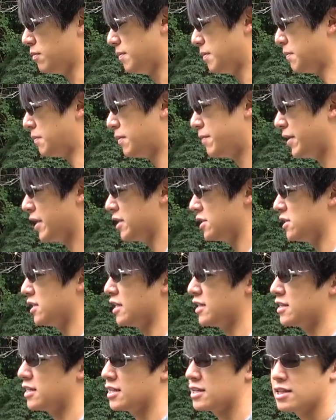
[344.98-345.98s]
バンバンバンって
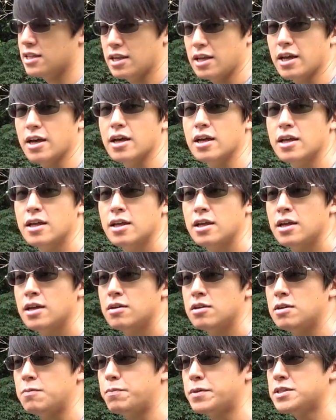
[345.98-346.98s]
やったって
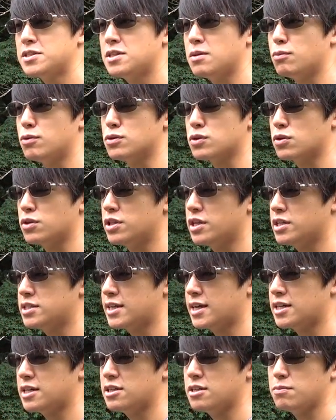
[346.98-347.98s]
一発でもうそれで
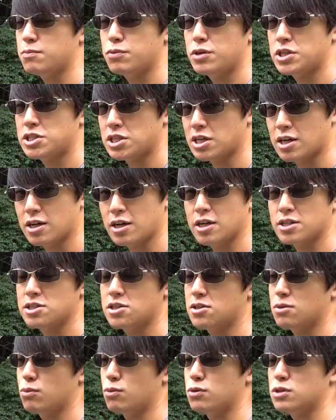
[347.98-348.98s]
魚にプレッシャーかかっ
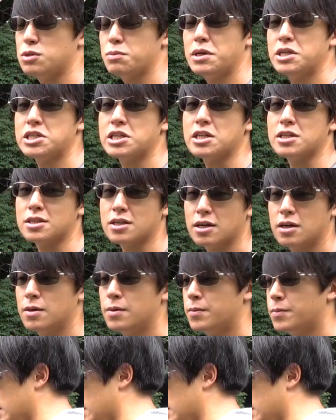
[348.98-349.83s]
ちゃうともおしまいじゃないですか